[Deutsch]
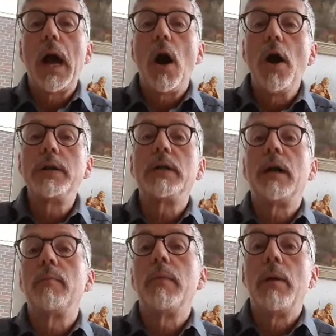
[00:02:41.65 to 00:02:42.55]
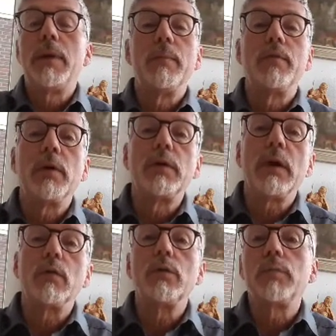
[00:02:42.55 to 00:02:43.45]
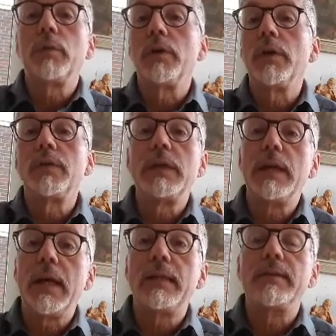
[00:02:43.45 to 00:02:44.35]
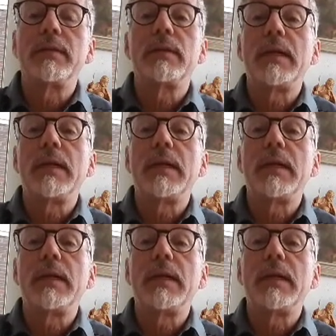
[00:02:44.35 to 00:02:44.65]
heute am Palmsonntag und besonders in den nächsten